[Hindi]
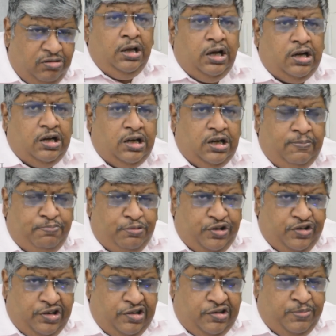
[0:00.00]
अगर आप
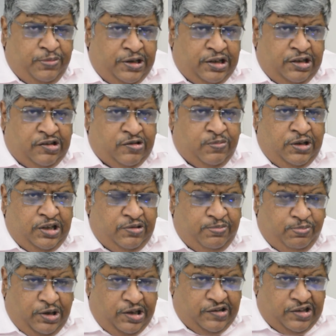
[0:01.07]
प्रशियस मेटल्स में
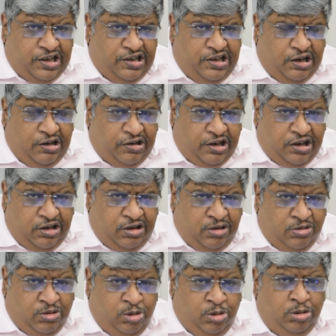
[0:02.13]
पैसा डाल रहे
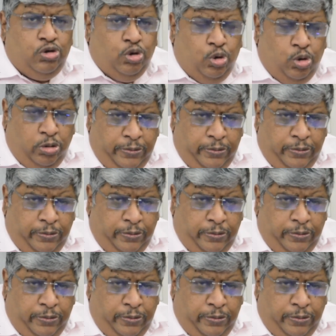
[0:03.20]
हो तो